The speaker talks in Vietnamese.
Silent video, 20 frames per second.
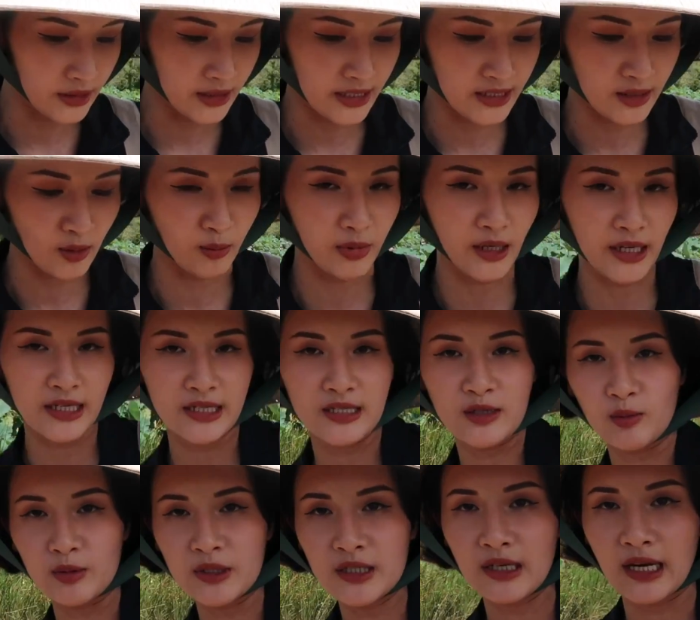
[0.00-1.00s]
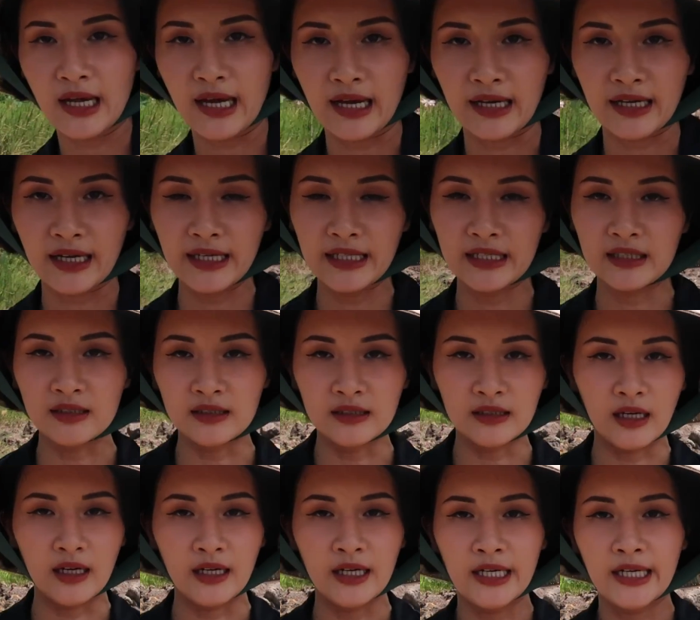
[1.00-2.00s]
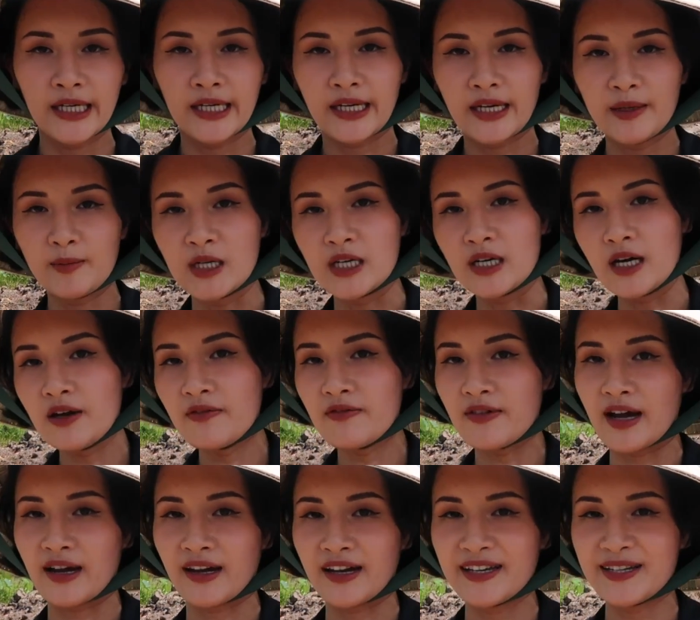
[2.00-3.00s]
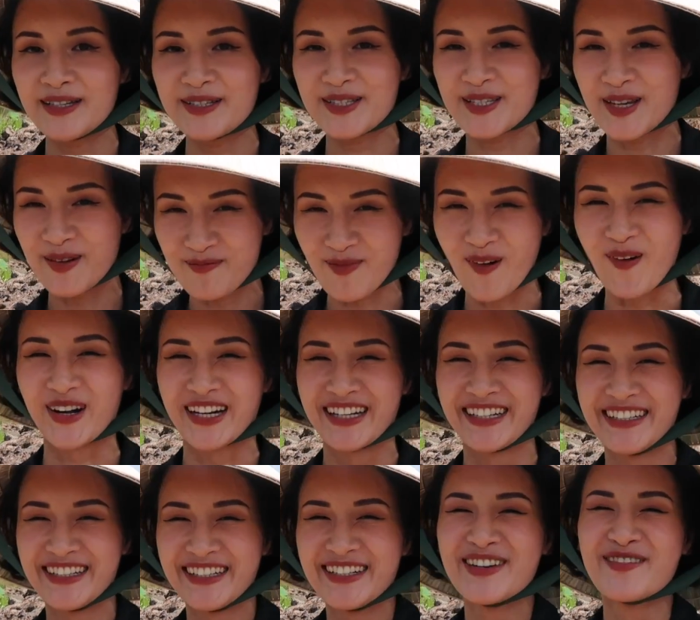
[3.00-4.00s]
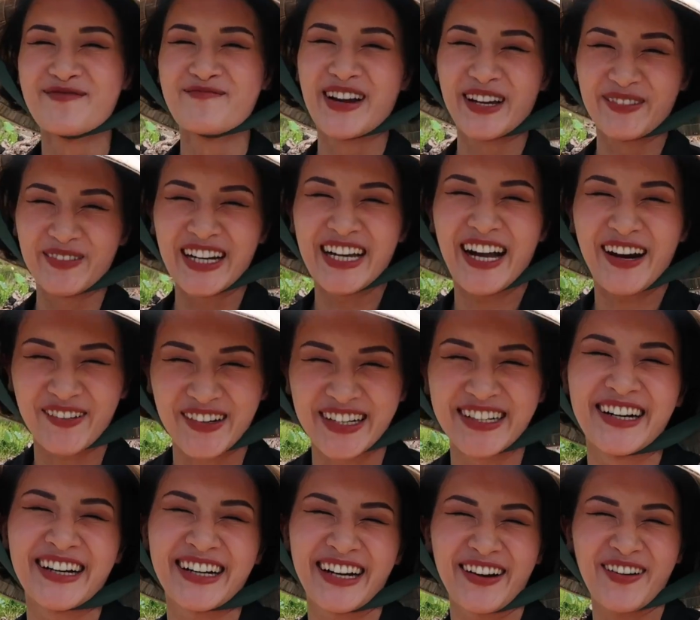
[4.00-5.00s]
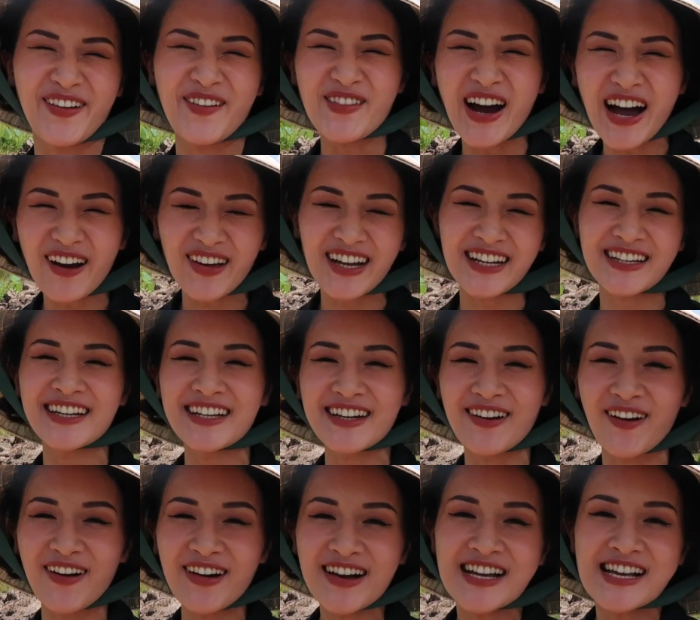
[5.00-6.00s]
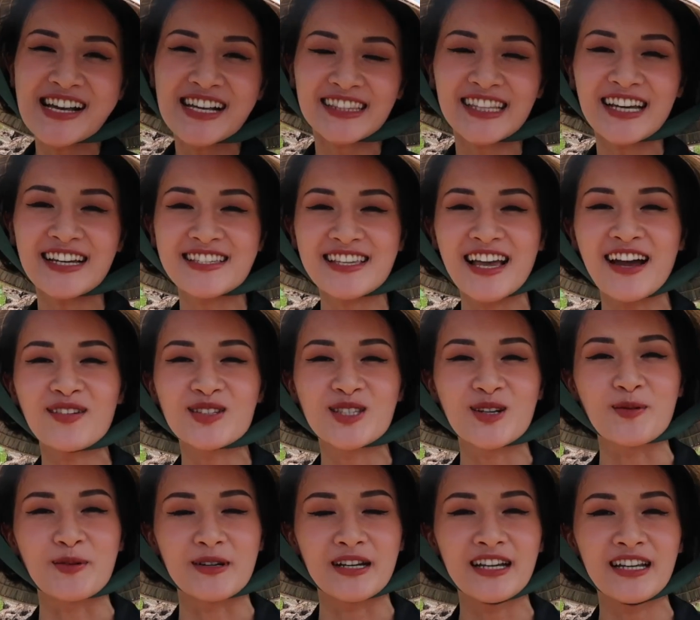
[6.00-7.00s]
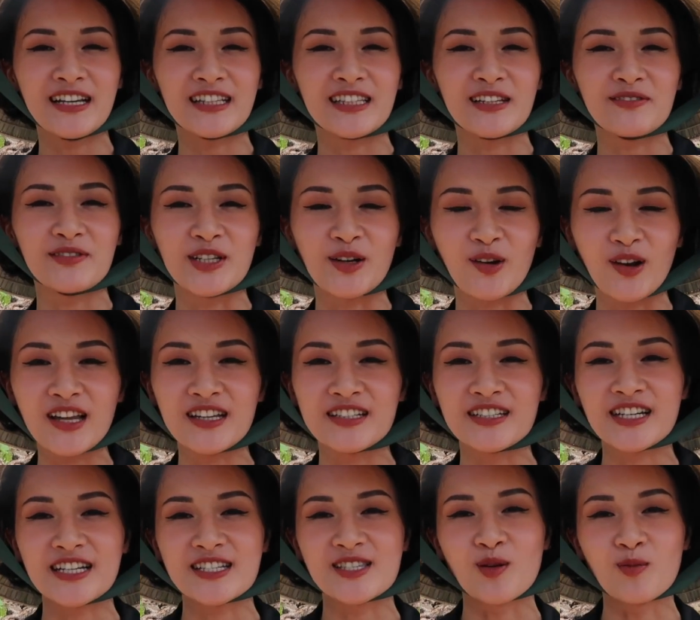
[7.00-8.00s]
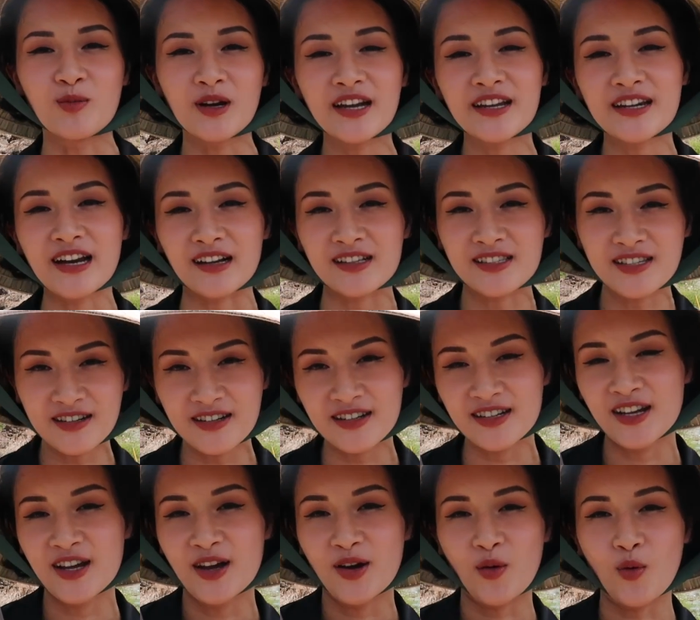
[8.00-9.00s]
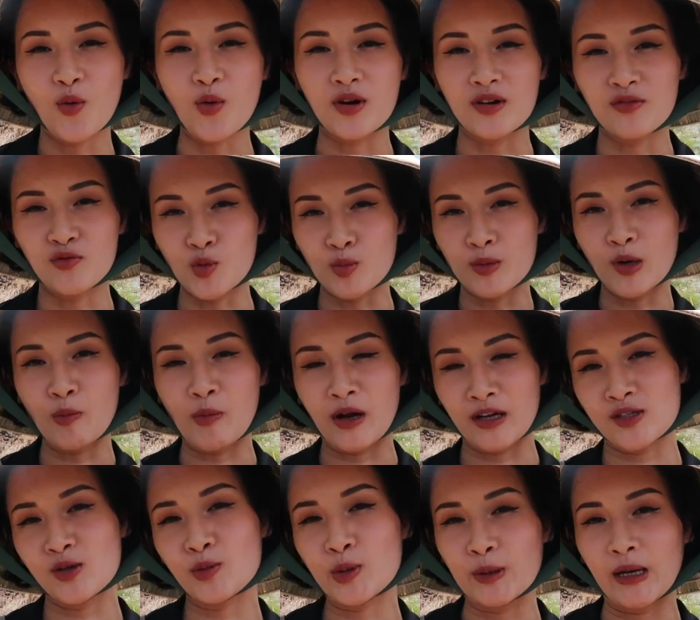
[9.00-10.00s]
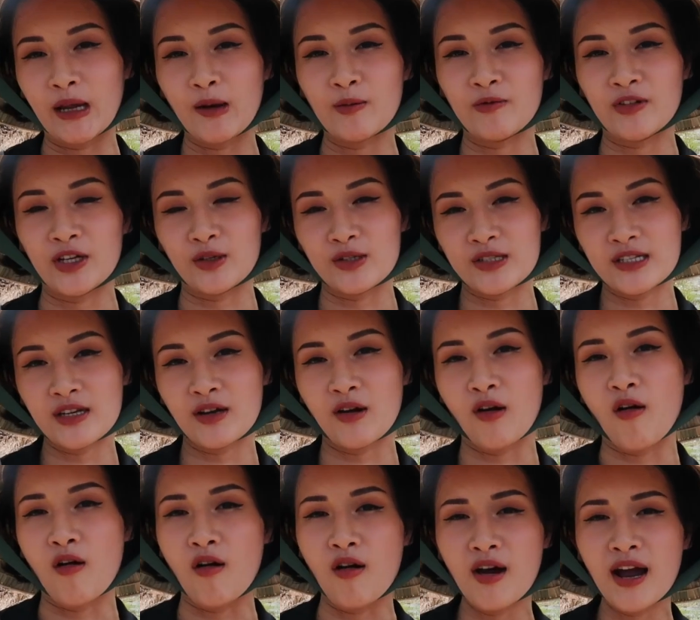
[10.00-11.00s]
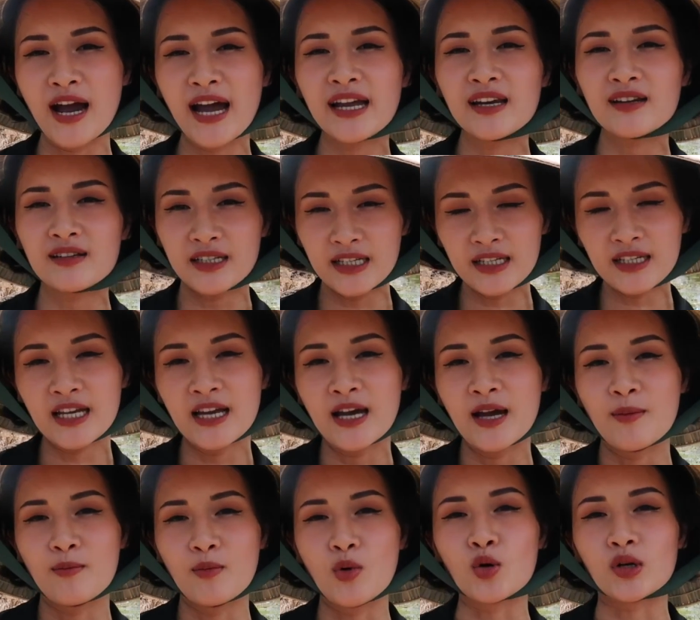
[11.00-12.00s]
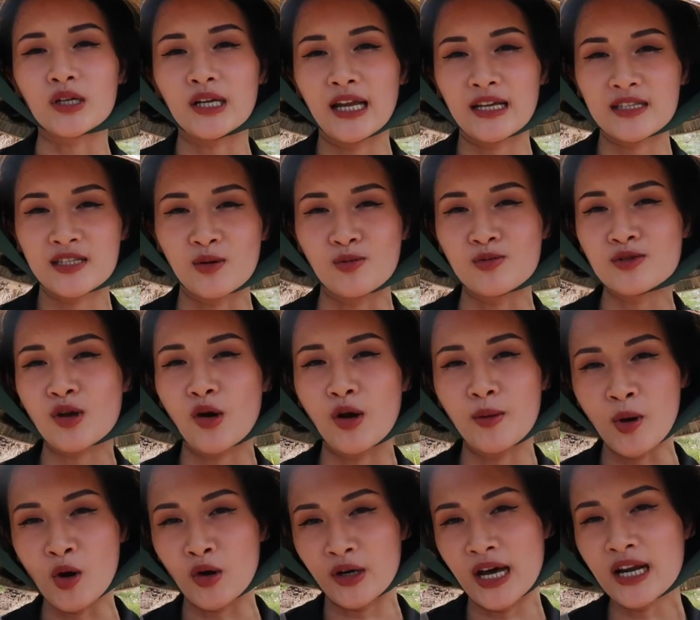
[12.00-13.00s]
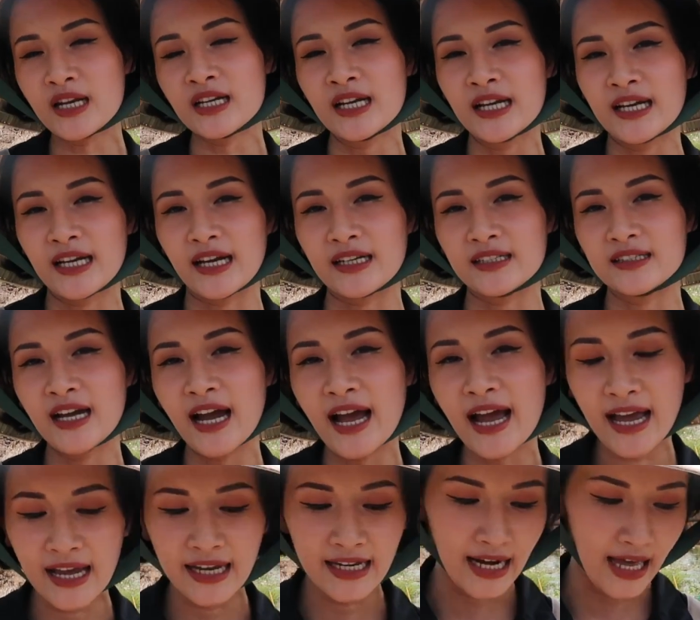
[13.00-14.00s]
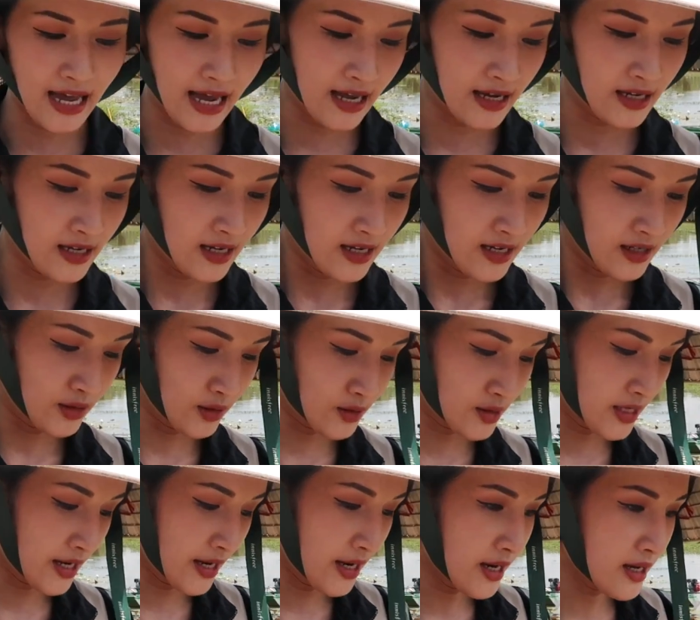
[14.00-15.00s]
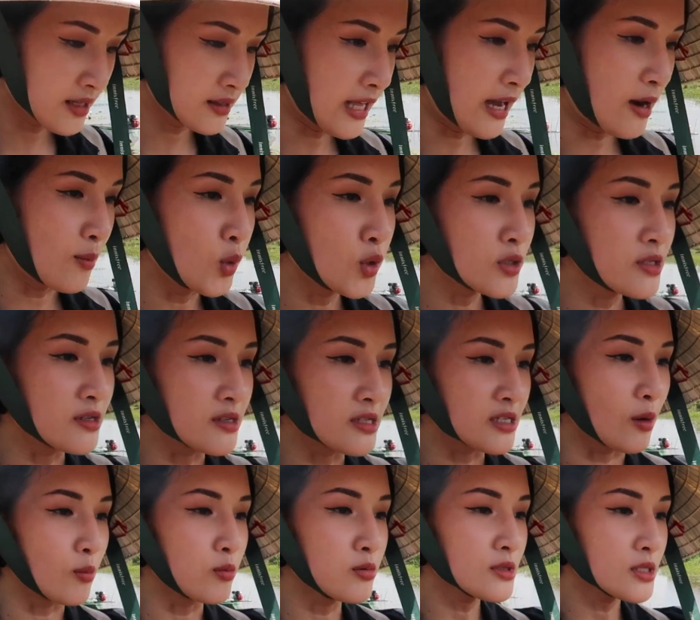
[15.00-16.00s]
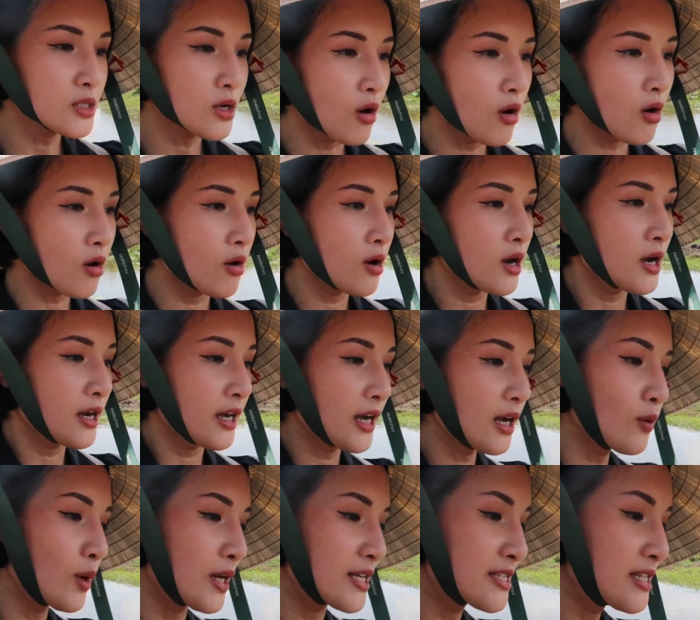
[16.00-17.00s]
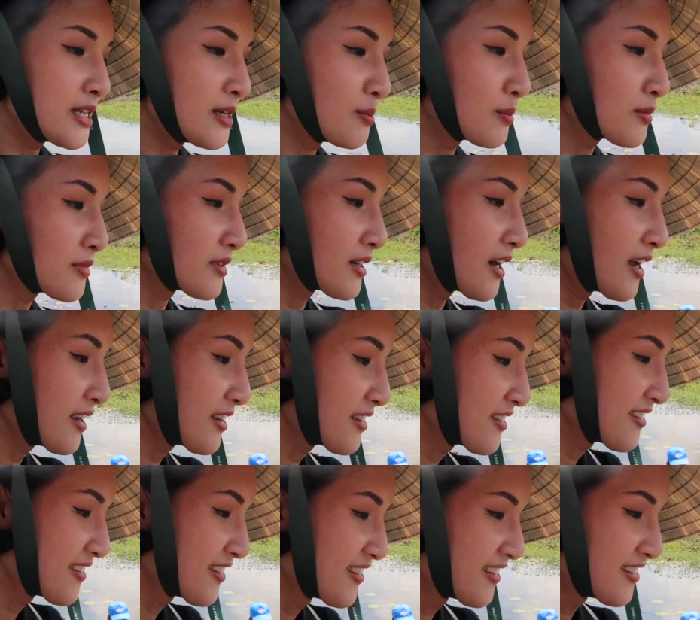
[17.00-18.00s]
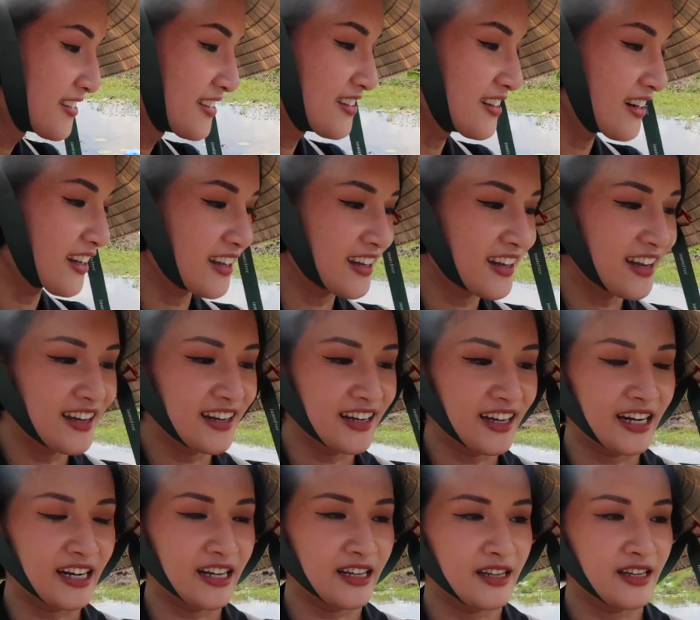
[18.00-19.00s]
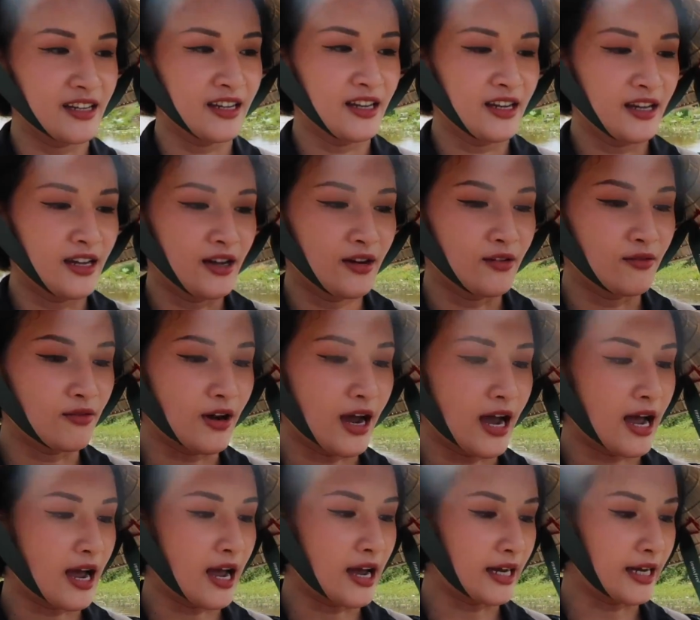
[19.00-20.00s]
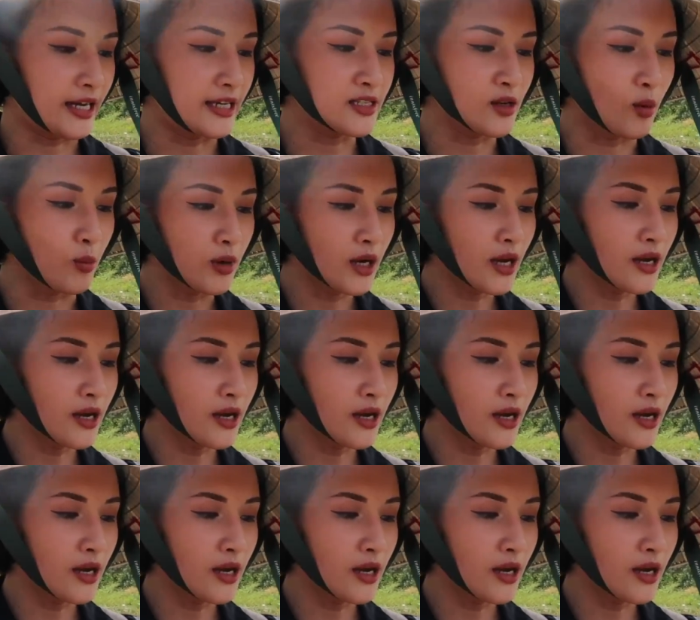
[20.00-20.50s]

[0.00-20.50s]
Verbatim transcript: những cái giống cây giống như là cây gừa, cây bứa và cây châm bột. Mình mới học được là có ba loại cây đó. Tại sao trồng ở đây là tại vì nó là những cái giống cây đặc trưng của vùng đồng bằng sông Cửu Long. Và nó sẽ có hai lợi ích. Một là chống xói mòn đất. Cái thứ hai là nó sẽ tạo môi trường sống cho các loài chim. Đây, như là cái cây này đây. Và cái giống